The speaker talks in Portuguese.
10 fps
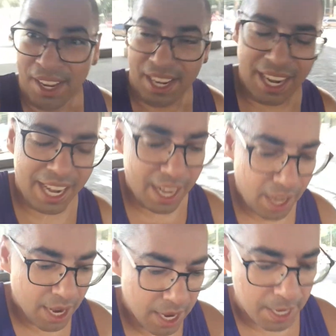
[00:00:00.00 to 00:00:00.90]
e
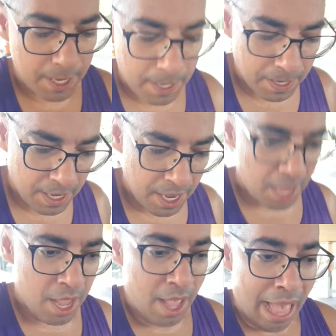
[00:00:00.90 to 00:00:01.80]

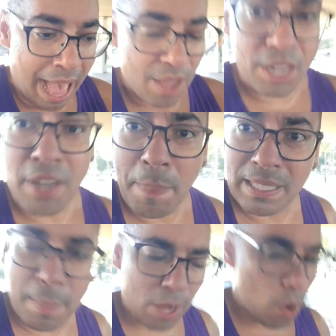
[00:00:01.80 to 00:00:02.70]
agora a gente vai
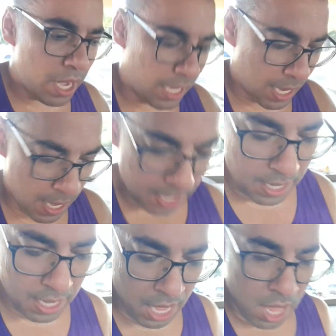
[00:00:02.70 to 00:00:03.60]
passar para a corrida.
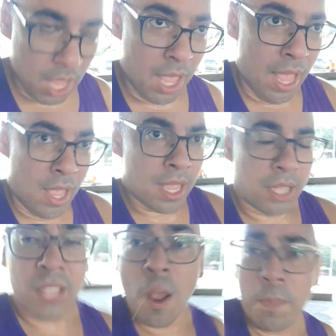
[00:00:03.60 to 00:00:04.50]
Eu
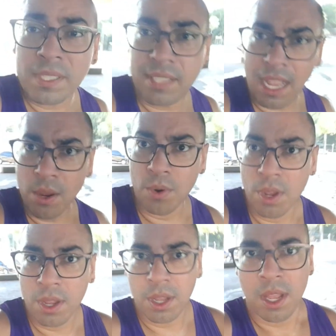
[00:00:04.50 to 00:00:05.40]
tenho a opção
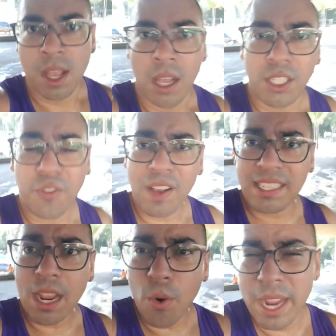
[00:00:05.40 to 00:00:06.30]
de
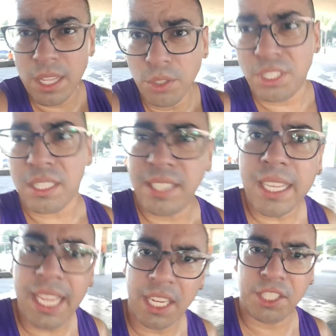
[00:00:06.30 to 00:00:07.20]
fazer a corrida no dia
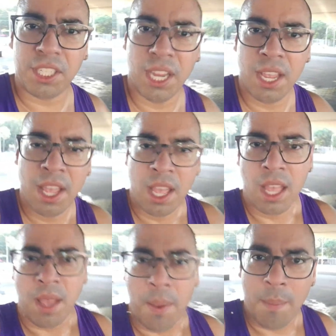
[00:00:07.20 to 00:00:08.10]
seguinte,
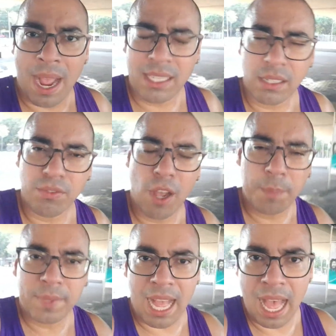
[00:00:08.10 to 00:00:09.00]
mas eu vou
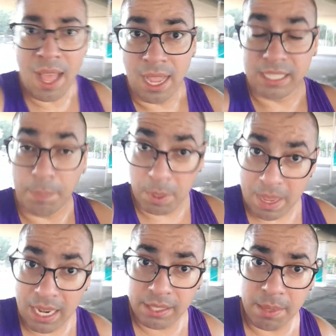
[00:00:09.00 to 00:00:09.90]
optar essa
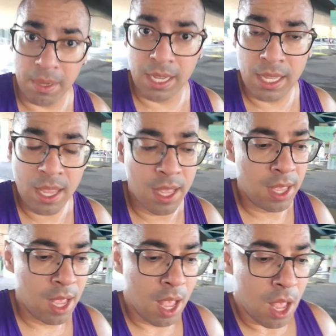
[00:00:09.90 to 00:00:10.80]
primeira semana,
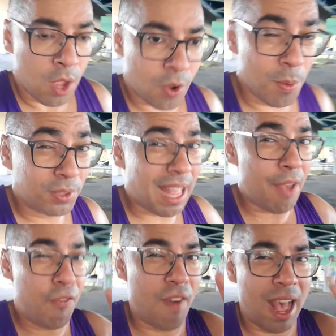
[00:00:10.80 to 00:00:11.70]
como tá
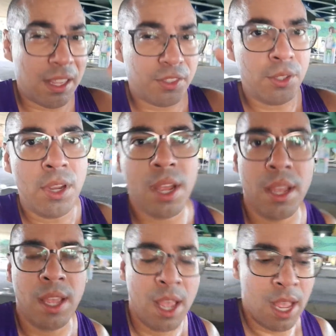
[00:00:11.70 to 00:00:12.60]
fácil,
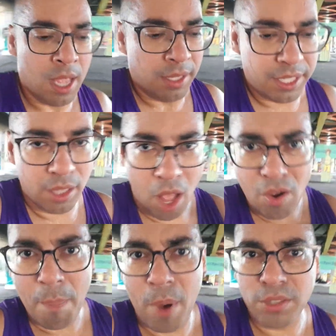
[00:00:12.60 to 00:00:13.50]
de logo
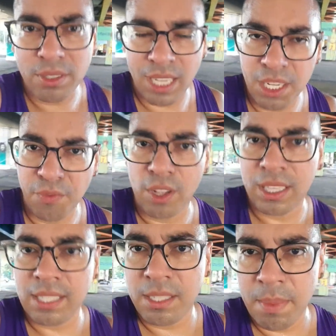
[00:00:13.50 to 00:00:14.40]
após o treino de
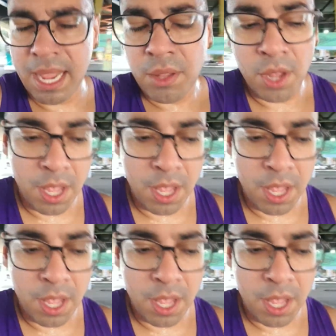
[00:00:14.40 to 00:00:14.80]
fortalecimento